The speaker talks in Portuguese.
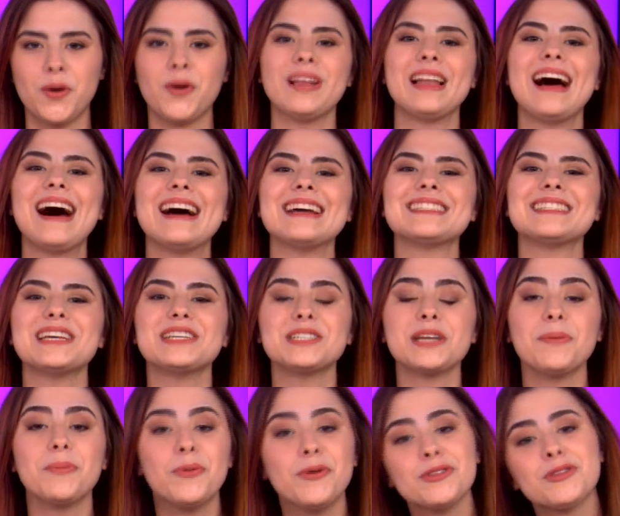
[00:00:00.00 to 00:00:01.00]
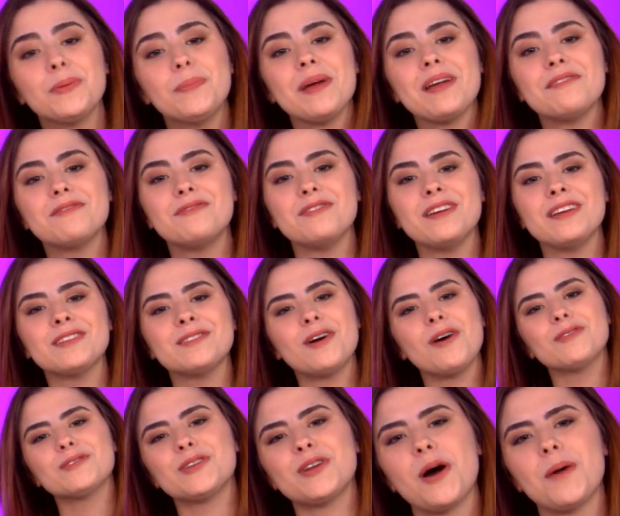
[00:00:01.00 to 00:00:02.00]
Olá, seja muito bem-vindo
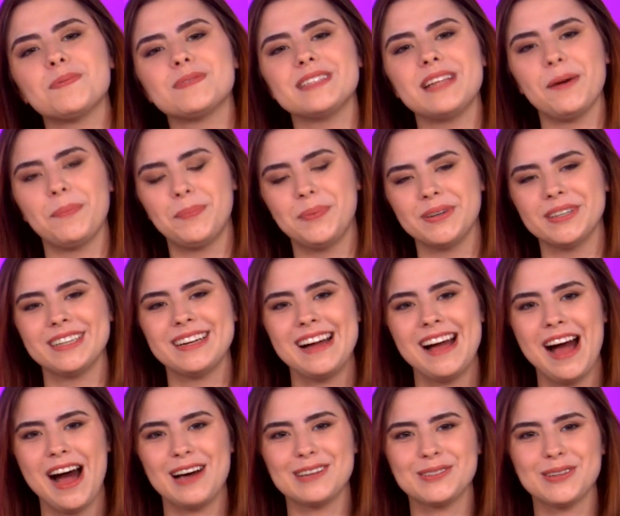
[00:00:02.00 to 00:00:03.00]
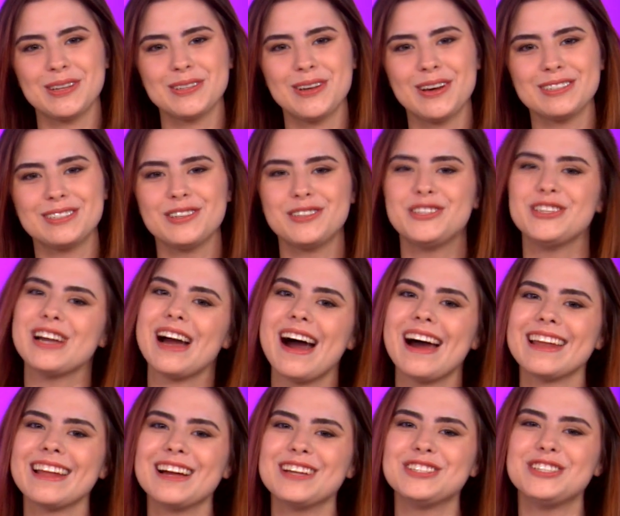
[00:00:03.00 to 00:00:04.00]
ao Drops da Pan, a sua dose
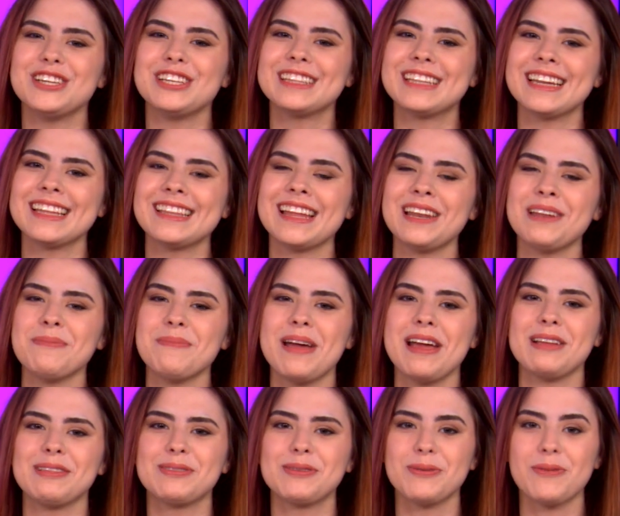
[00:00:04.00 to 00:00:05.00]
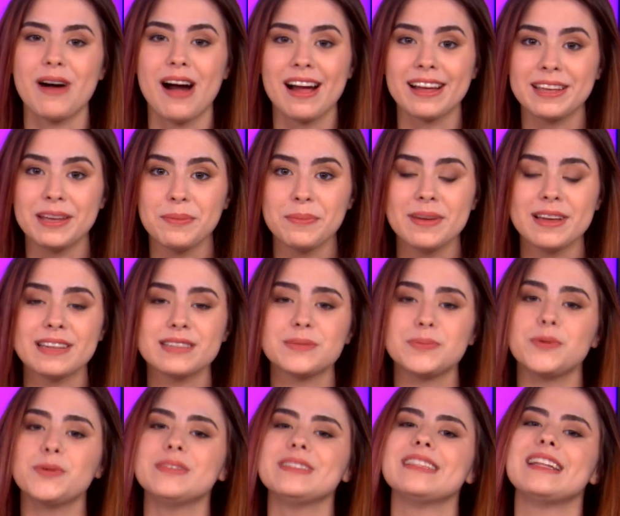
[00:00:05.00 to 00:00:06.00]
diária de entretenimento aqui
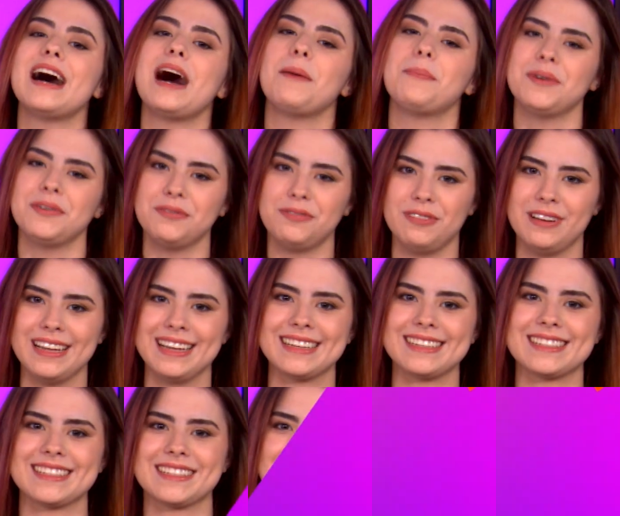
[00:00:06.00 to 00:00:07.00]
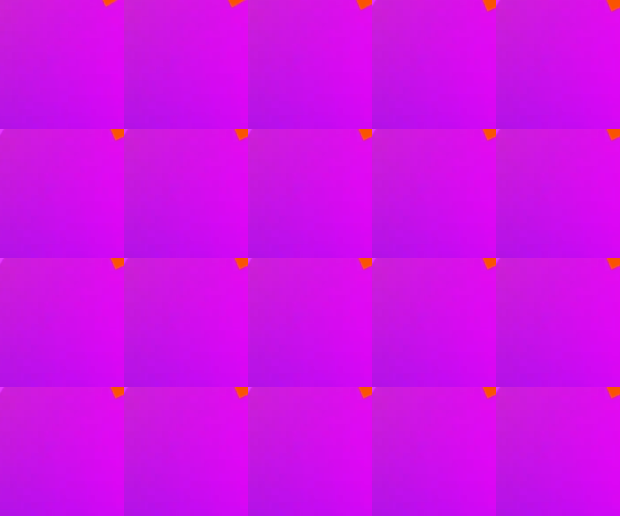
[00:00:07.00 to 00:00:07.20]
mesmo na Panflix.